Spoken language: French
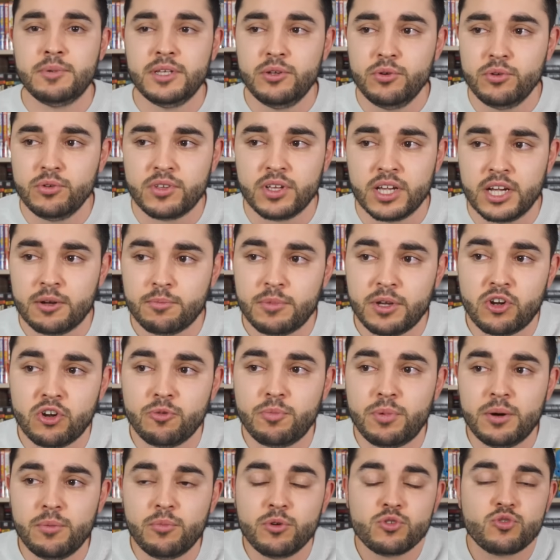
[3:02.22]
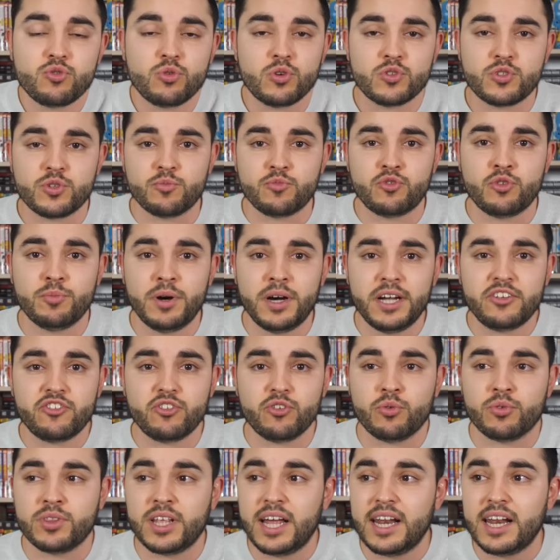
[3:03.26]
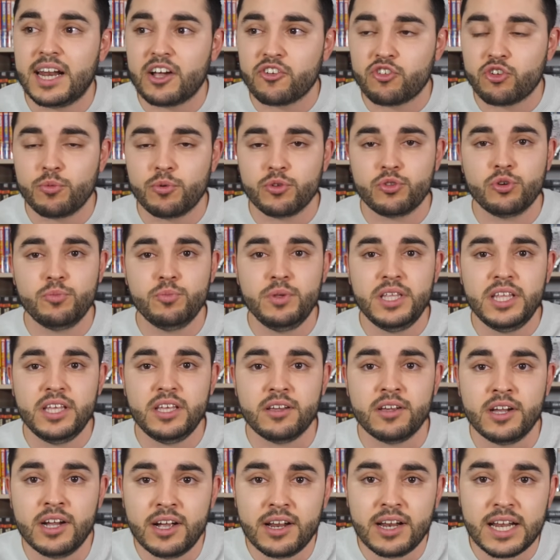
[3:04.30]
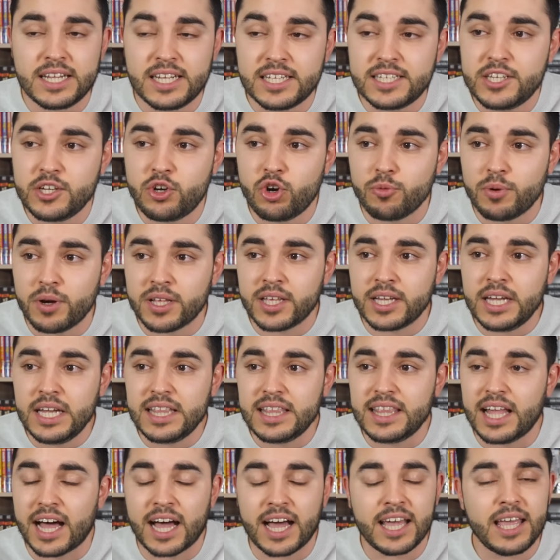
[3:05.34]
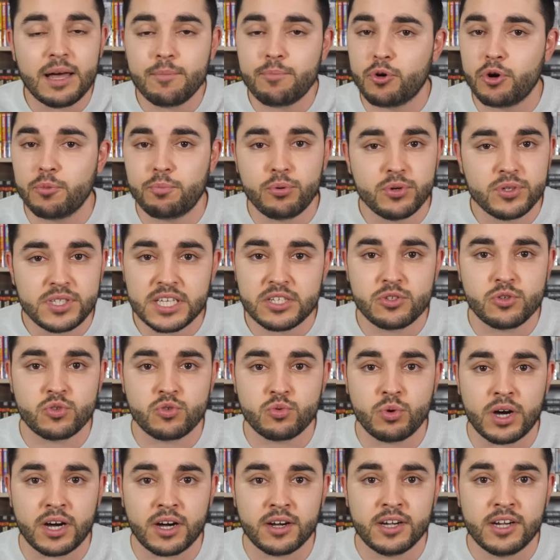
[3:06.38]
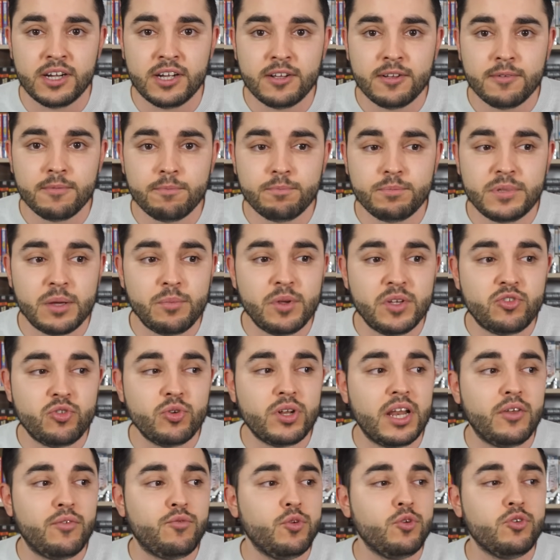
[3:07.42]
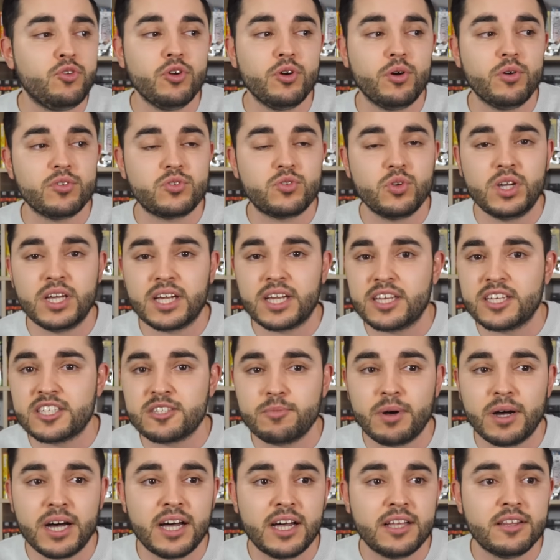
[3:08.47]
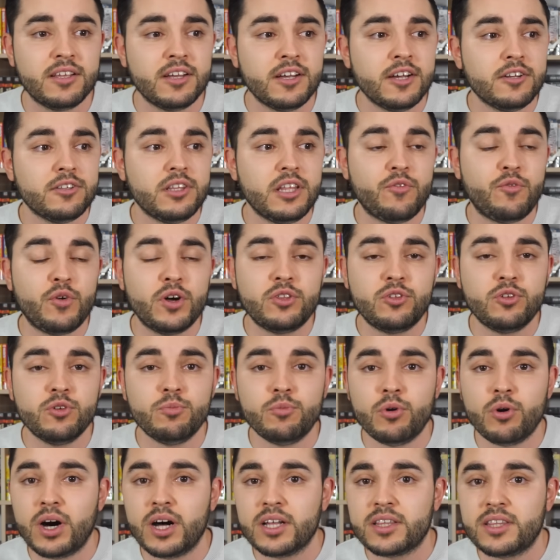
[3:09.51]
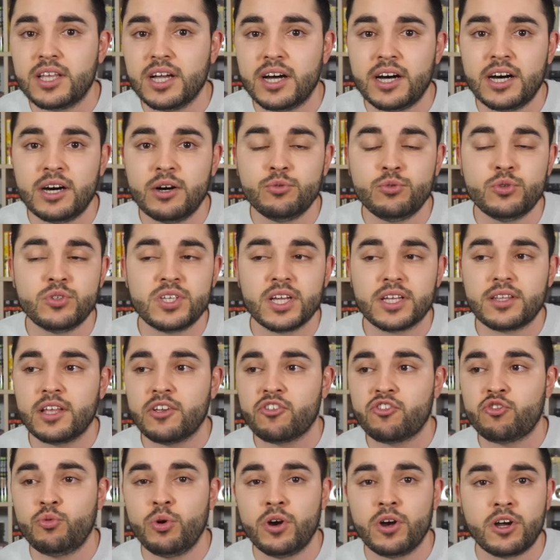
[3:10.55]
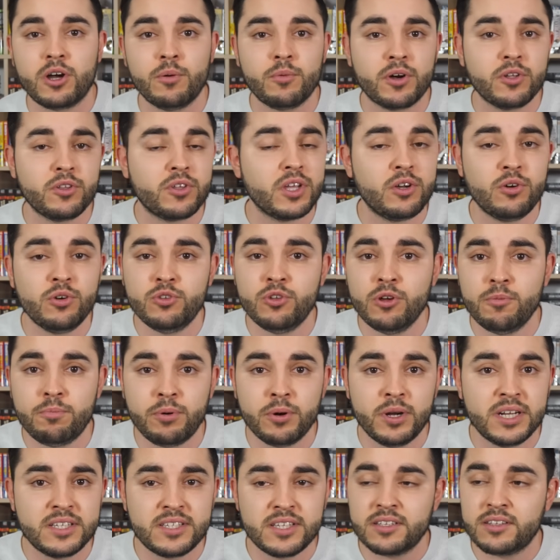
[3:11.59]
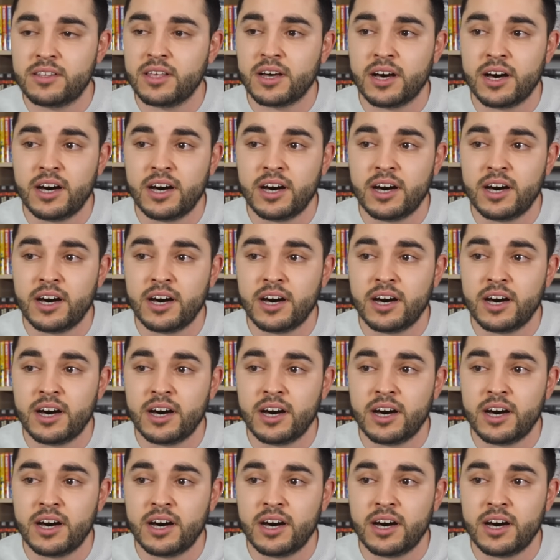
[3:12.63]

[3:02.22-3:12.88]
minutes. Mais globalement, sur l'ensemble du match, on a largement dominé. L'Atlético Madrid n'a rien proposé ce soir. D'habitude, les fulgurances de Griezmann, des fois de Morata ou de certains joueurs comme Rodrigo De Paul, etc.,